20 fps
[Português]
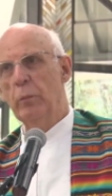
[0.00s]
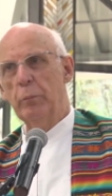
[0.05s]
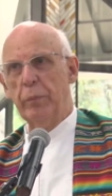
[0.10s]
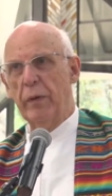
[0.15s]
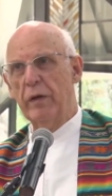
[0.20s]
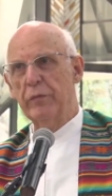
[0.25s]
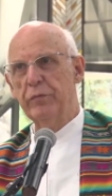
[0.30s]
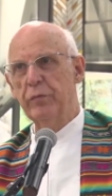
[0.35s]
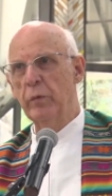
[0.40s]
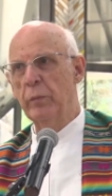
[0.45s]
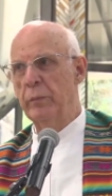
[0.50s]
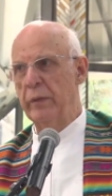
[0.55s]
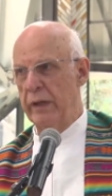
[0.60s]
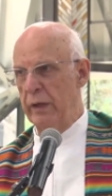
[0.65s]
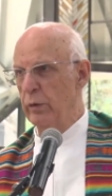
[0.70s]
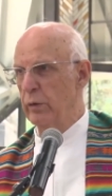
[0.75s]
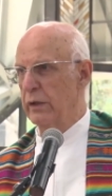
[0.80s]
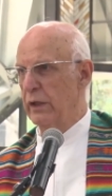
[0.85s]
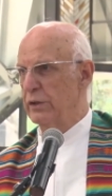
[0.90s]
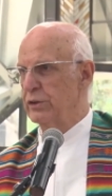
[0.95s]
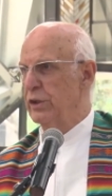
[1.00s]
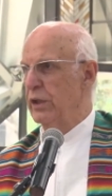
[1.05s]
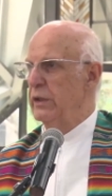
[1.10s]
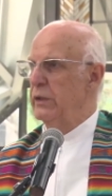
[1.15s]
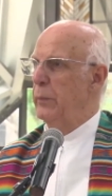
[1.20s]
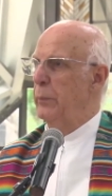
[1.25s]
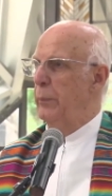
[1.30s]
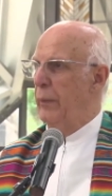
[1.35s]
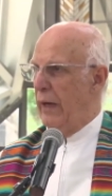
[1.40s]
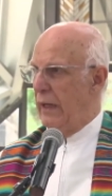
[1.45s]
um perfuminho que a
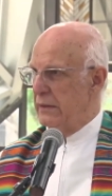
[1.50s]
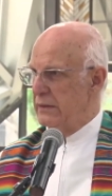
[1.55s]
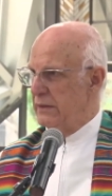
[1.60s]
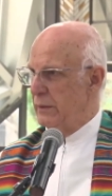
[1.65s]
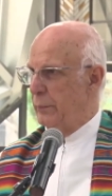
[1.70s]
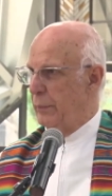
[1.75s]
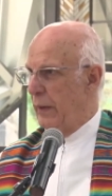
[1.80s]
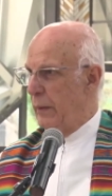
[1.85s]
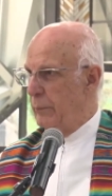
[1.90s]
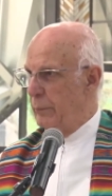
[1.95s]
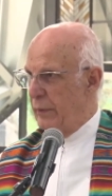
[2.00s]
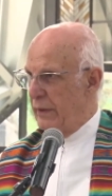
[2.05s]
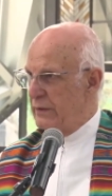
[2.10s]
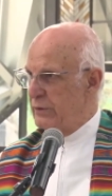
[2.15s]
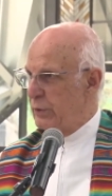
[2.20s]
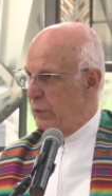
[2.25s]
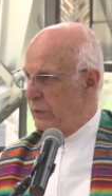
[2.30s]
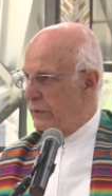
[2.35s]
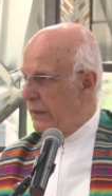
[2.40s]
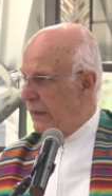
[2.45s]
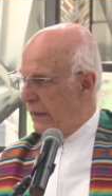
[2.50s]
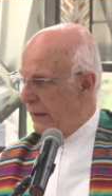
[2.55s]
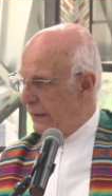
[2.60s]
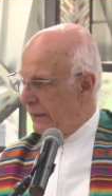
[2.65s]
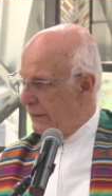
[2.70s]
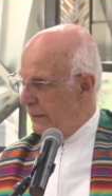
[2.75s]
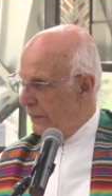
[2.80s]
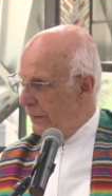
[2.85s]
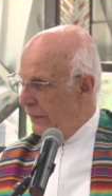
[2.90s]
gente passa para impressionar,